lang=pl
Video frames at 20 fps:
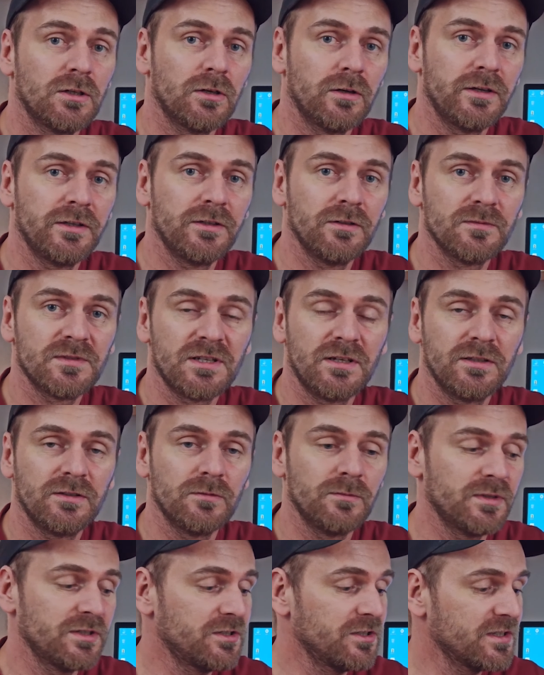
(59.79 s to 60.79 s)
Kolejną
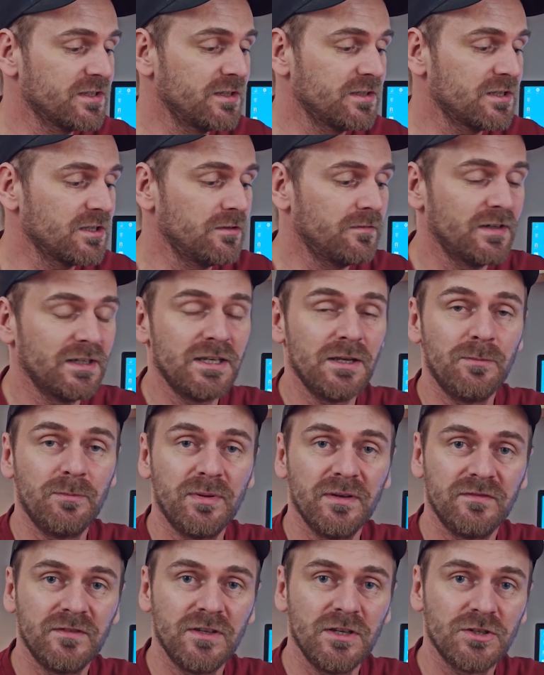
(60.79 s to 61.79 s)
zaletą będzie zdecydowanie
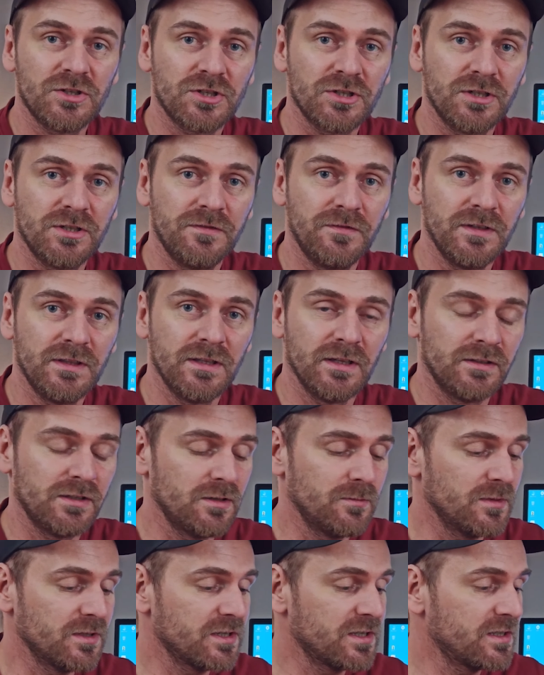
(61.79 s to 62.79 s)
pewniejszy chwyt na
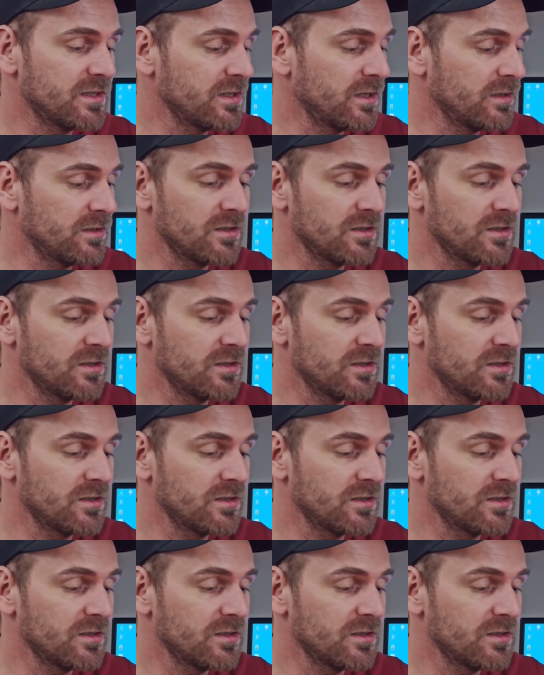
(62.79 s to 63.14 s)
tej myszce,